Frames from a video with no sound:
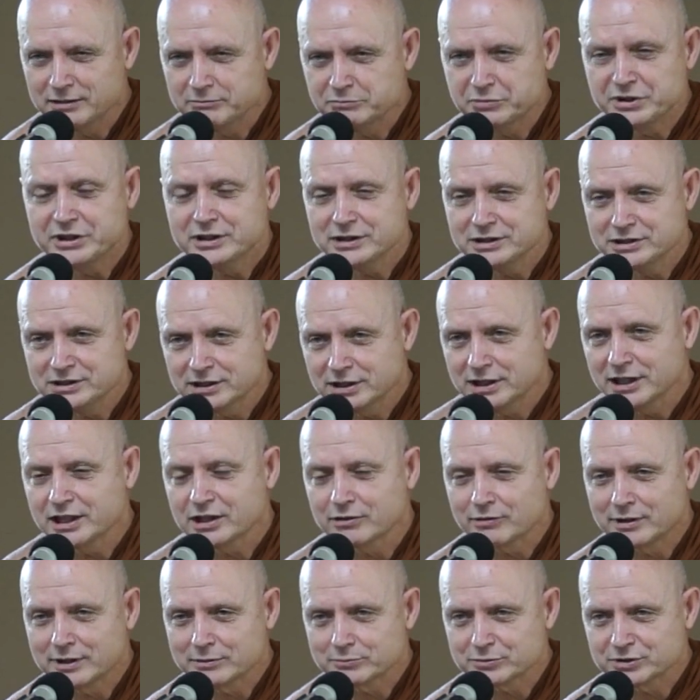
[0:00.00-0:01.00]
เพื่อจะได้
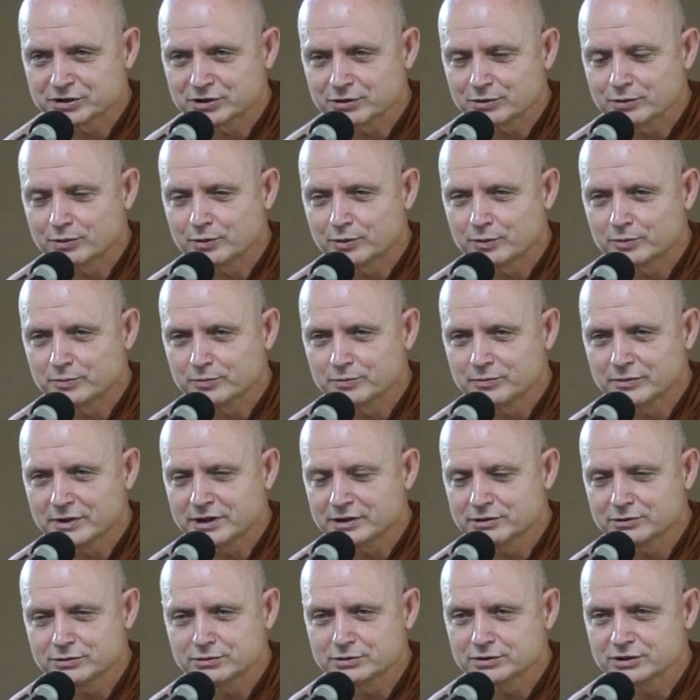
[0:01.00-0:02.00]
ความสงบและ
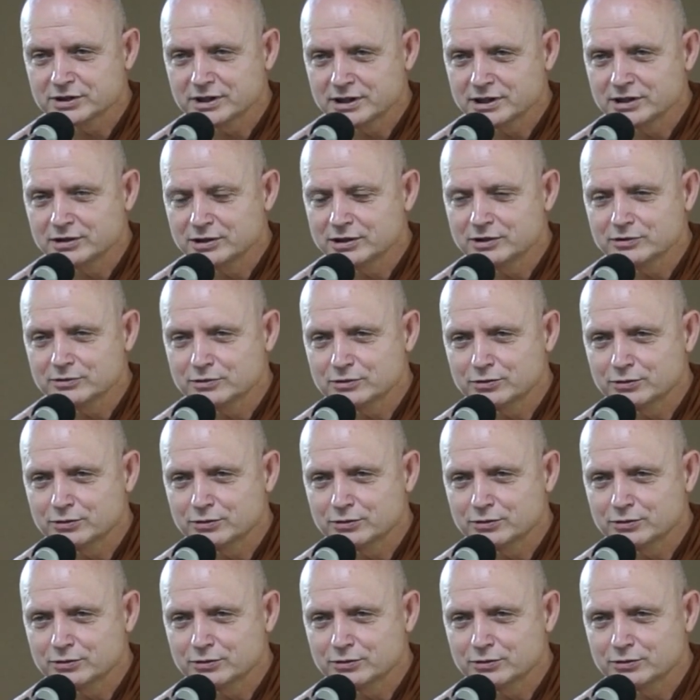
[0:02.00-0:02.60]
ทุกสิ่งที่